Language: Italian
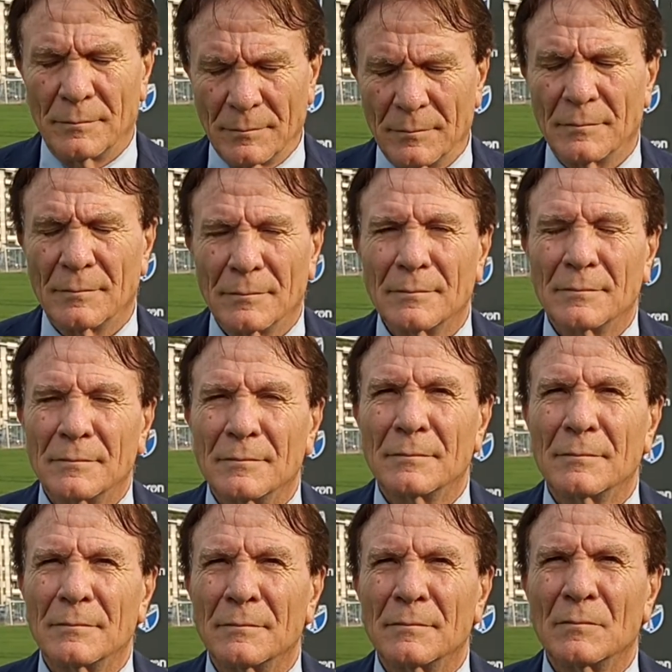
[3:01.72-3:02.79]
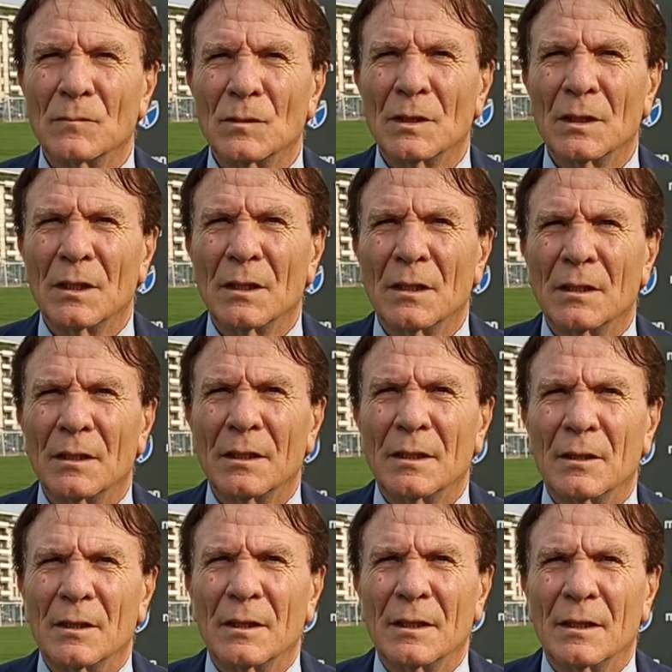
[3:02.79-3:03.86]
ma che, che, cos'è
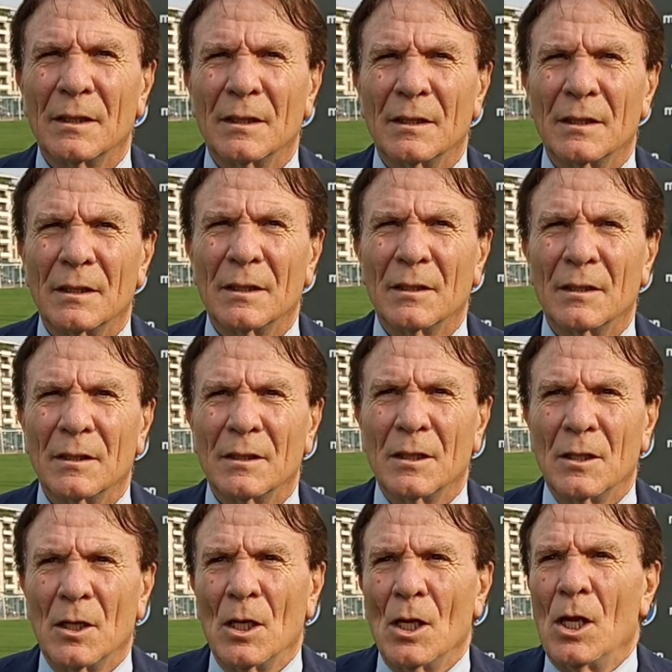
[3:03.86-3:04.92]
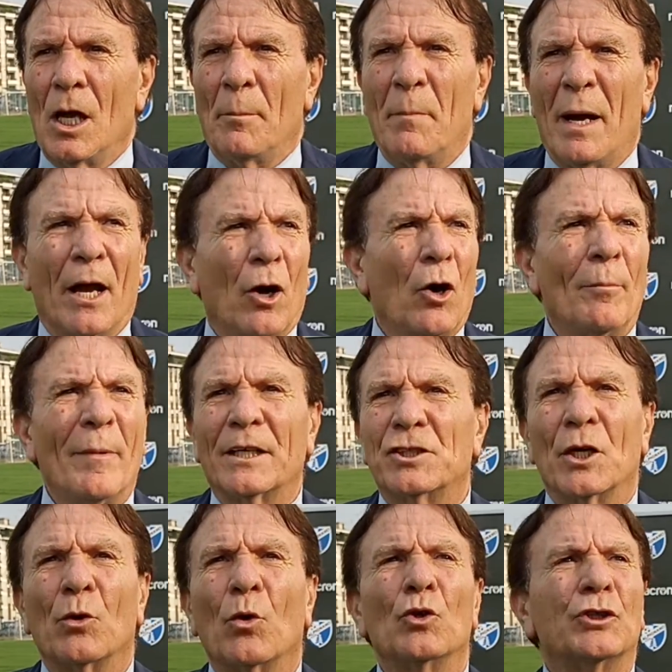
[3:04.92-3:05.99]
Omar Cerutti per l'Alpignano Beh, e che Omar cos'è
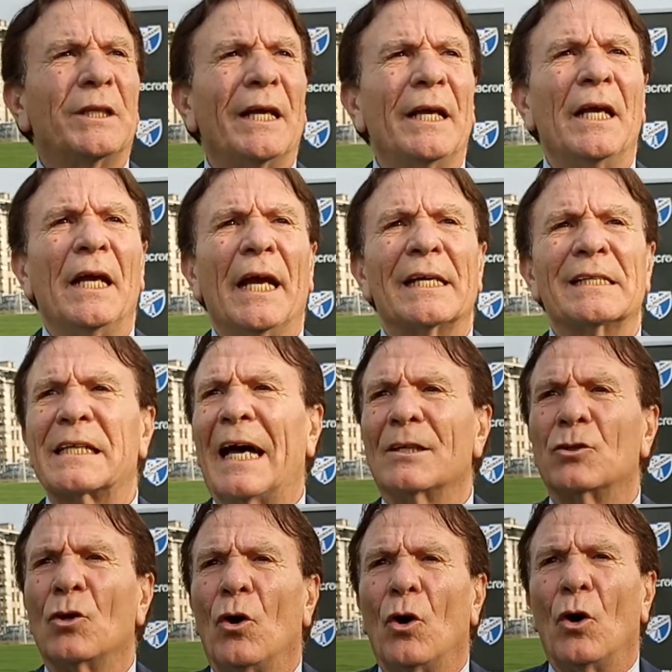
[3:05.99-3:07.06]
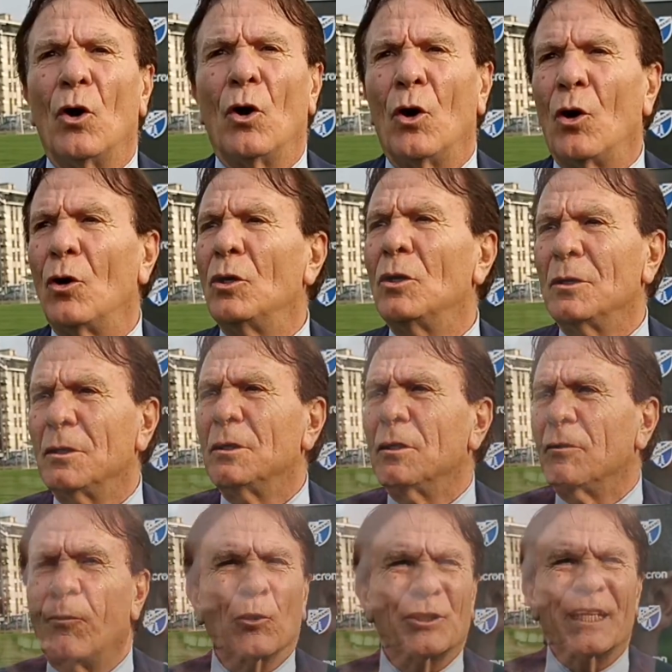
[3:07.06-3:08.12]
Cerutti l'Alpignano? è stato per...
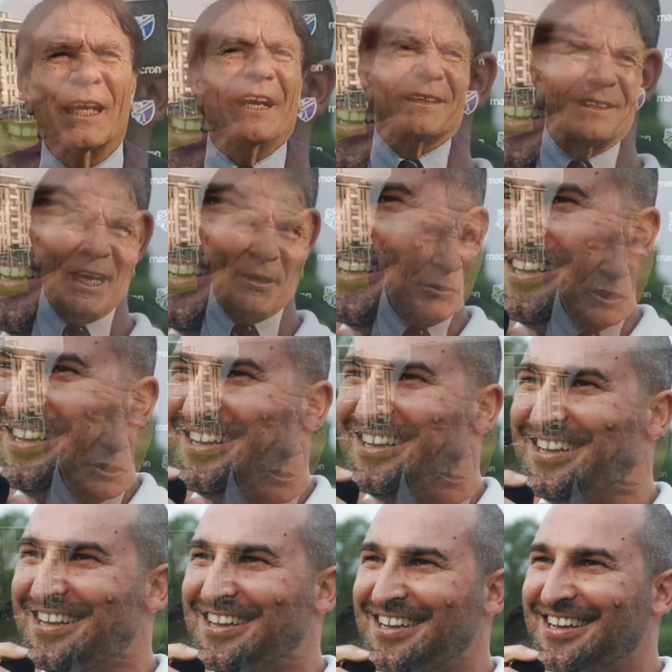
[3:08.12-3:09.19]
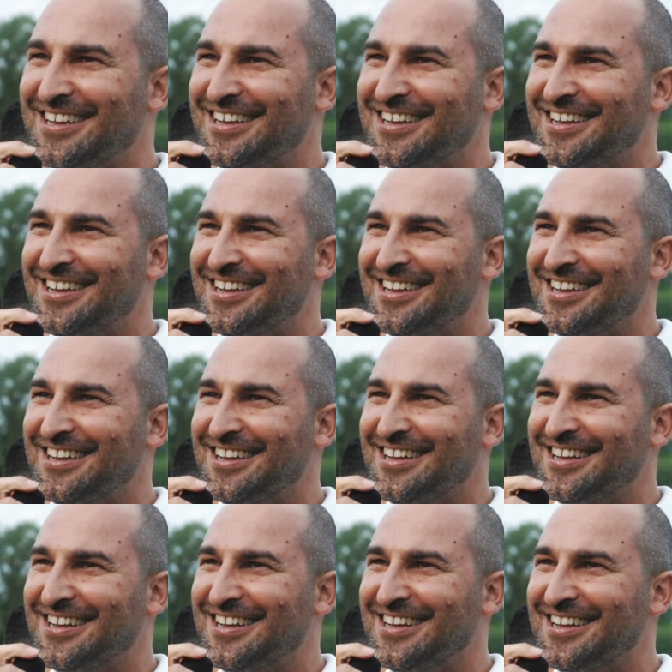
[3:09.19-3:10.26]
forse l'artefice di tutto questo, perché...